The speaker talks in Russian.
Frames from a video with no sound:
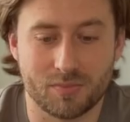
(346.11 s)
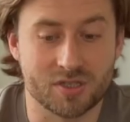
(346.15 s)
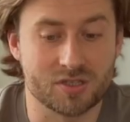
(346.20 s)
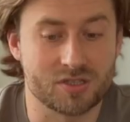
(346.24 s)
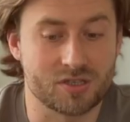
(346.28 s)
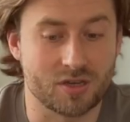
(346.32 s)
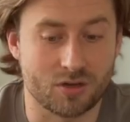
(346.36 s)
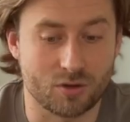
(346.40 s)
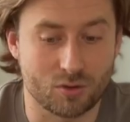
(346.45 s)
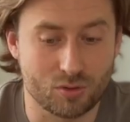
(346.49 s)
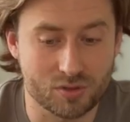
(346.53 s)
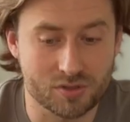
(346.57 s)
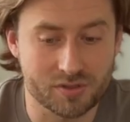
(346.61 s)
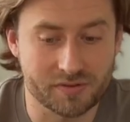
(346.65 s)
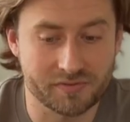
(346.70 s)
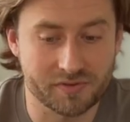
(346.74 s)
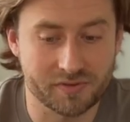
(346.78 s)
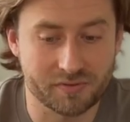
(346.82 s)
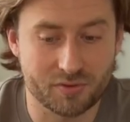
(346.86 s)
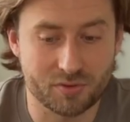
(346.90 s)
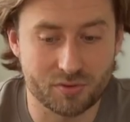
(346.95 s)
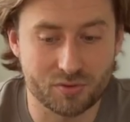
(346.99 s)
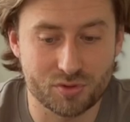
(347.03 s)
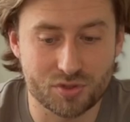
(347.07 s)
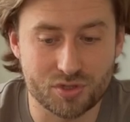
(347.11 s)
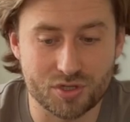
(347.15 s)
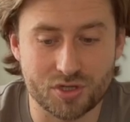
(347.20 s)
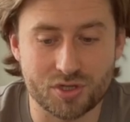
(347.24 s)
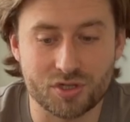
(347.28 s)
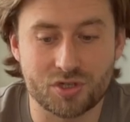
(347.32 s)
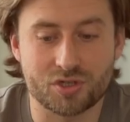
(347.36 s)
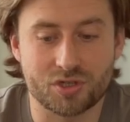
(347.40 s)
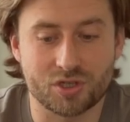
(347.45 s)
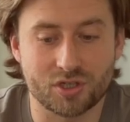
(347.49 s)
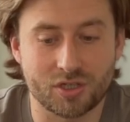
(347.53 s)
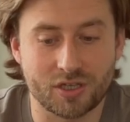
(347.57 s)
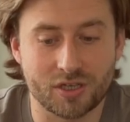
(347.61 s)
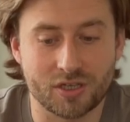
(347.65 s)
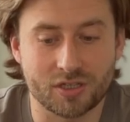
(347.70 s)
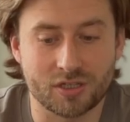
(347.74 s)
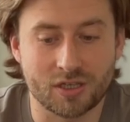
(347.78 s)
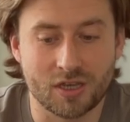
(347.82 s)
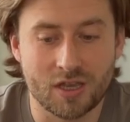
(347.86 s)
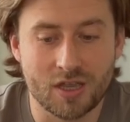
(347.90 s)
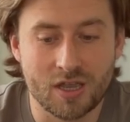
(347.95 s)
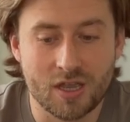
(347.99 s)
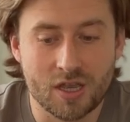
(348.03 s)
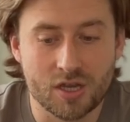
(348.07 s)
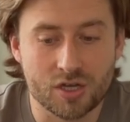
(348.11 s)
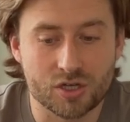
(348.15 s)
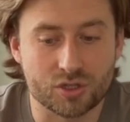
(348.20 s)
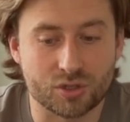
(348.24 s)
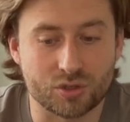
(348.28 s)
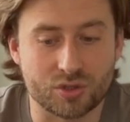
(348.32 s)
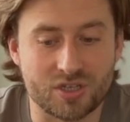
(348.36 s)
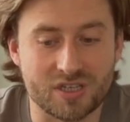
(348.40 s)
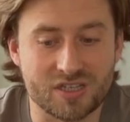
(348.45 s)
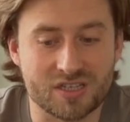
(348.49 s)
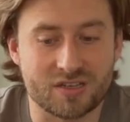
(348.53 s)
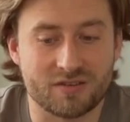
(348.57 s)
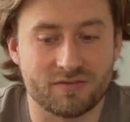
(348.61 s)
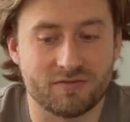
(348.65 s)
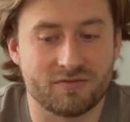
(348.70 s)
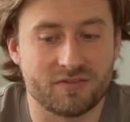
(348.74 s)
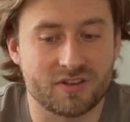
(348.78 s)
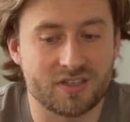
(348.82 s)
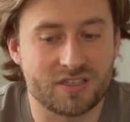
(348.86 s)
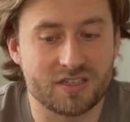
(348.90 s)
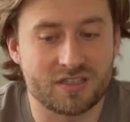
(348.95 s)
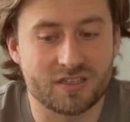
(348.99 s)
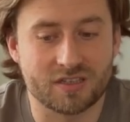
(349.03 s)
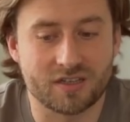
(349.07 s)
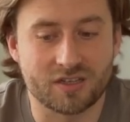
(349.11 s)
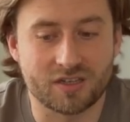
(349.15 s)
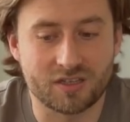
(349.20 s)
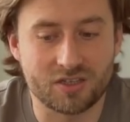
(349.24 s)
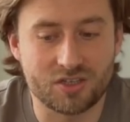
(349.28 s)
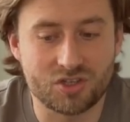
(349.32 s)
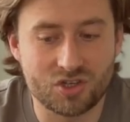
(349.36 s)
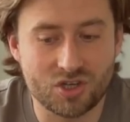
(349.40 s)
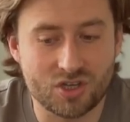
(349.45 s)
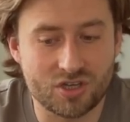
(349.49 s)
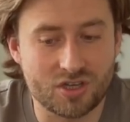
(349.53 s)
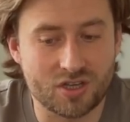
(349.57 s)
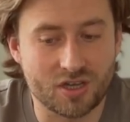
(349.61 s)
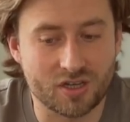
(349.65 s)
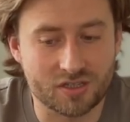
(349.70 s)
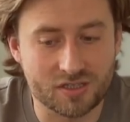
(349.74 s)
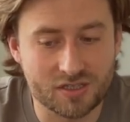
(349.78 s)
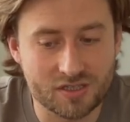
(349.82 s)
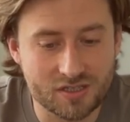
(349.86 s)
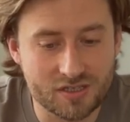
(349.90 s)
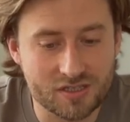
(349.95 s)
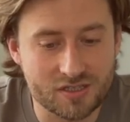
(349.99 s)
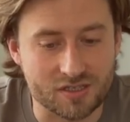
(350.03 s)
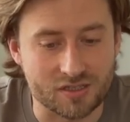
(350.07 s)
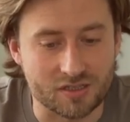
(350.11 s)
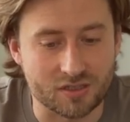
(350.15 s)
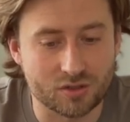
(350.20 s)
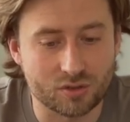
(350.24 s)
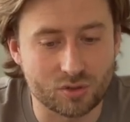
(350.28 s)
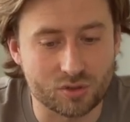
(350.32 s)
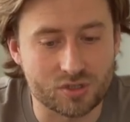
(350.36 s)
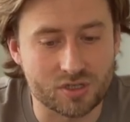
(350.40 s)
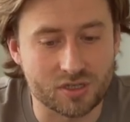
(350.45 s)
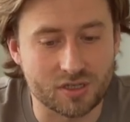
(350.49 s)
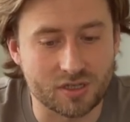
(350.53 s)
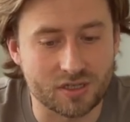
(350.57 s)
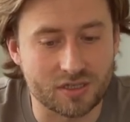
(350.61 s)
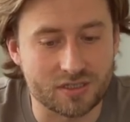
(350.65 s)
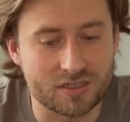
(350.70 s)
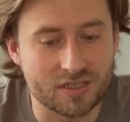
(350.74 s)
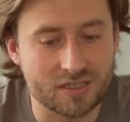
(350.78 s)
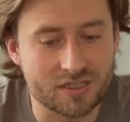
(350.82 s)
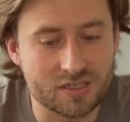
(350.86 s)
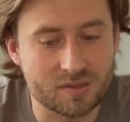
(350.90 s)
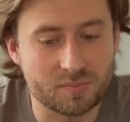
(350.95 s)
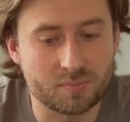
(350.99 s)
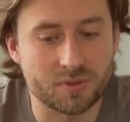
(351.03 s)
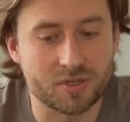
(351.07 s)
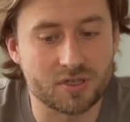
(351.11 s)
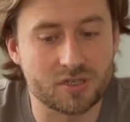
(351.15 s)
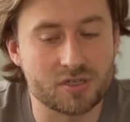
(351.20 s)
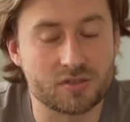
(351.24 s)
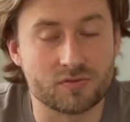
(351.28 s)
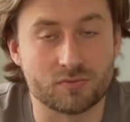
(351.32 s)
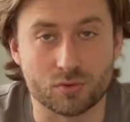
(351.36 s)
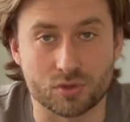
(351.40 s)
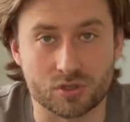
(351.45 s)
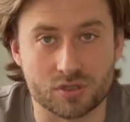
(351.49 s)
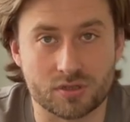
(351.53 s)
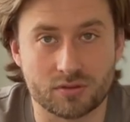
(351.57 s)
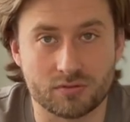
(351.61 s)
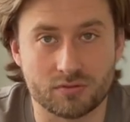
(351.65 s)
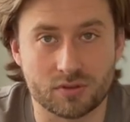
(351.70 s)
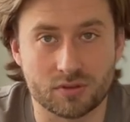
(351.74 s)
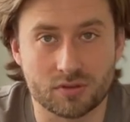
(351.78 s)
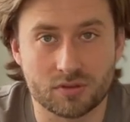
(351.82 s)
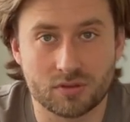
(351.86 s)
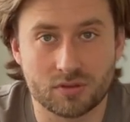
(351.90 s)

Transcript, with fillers: Минсельхоз, в свою очередь, считает, что если вводить ограничения акцизы, то сократятся производства.